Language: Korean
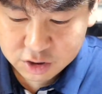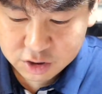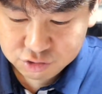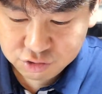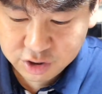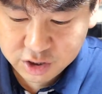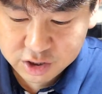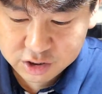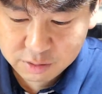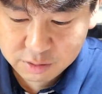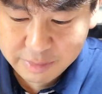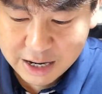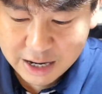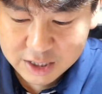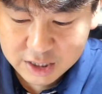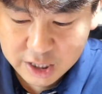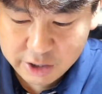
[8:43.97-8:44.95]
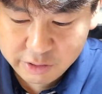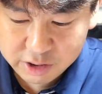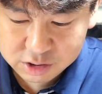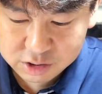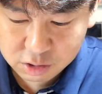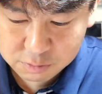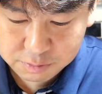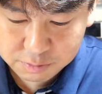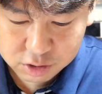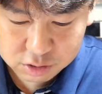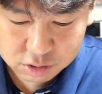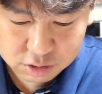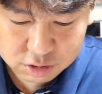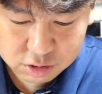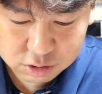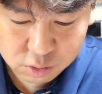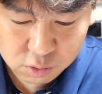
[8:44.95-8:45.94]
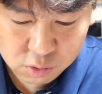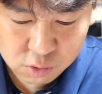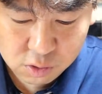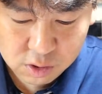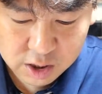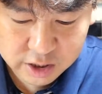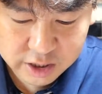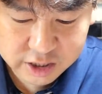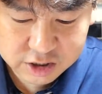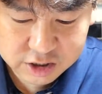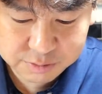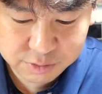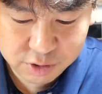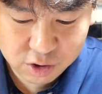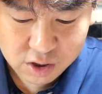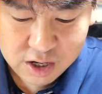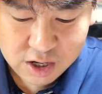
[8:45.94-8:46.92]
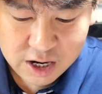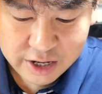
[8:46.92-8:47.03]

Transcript: 주님께서 망대와 성벽들을 통곡하게 하시며